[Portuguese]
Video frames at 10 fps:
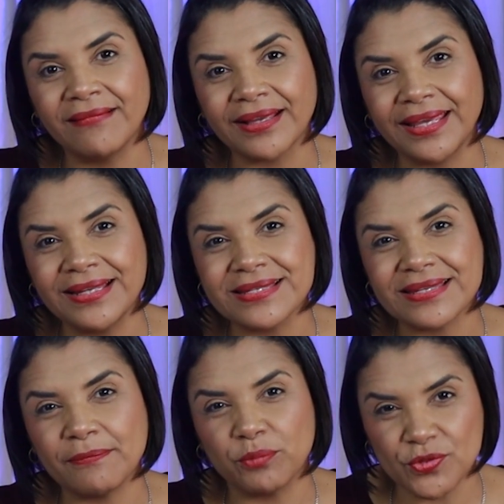aqueles
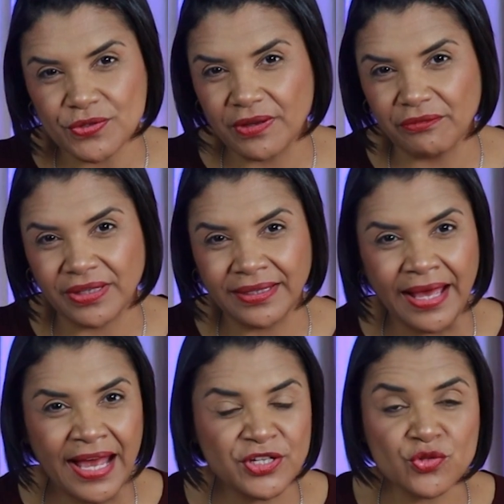que buscam a
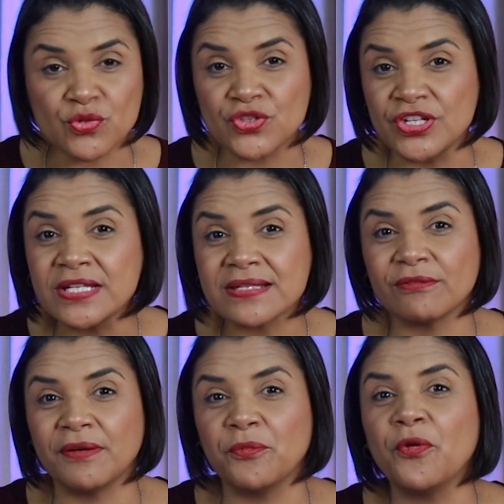verdade, a justiça,
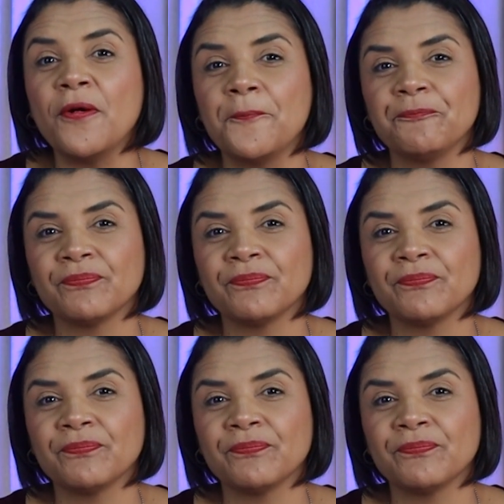o amor,